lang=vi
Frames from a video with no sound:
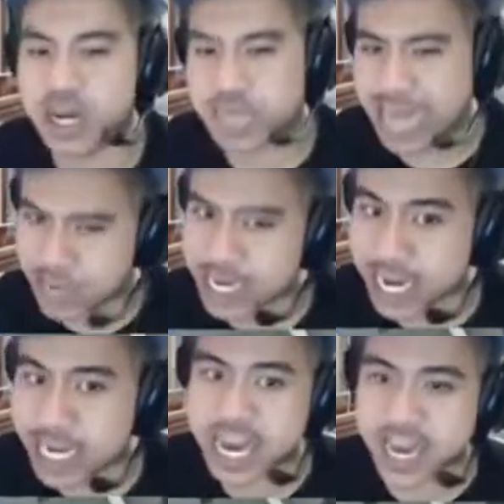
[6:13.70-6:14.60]
nào nhảy nhảy
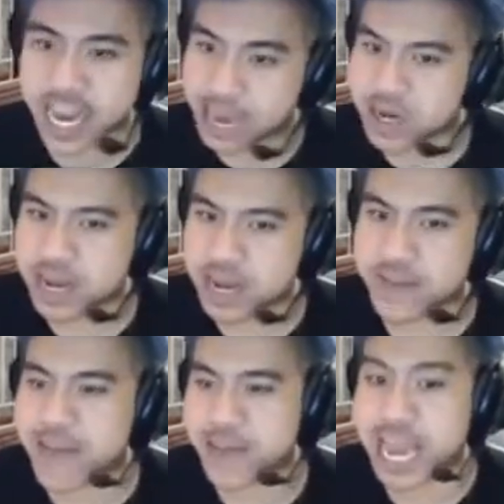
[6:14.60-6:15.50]
nhảy anh em cứ thế mà làm
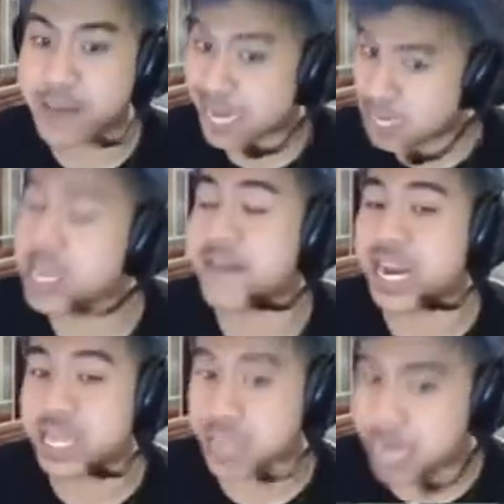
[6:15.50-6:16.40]
đây em bắn tử thế bắn này
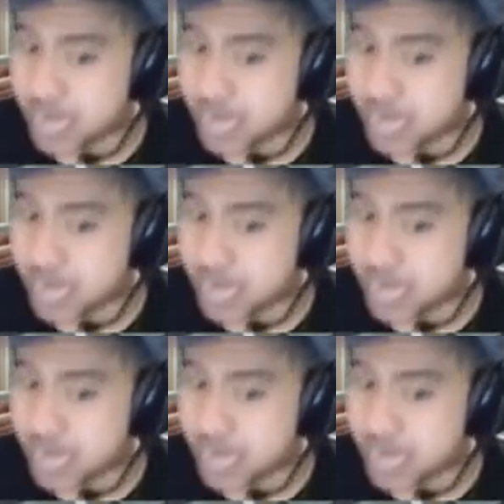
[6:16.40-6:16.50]
thật này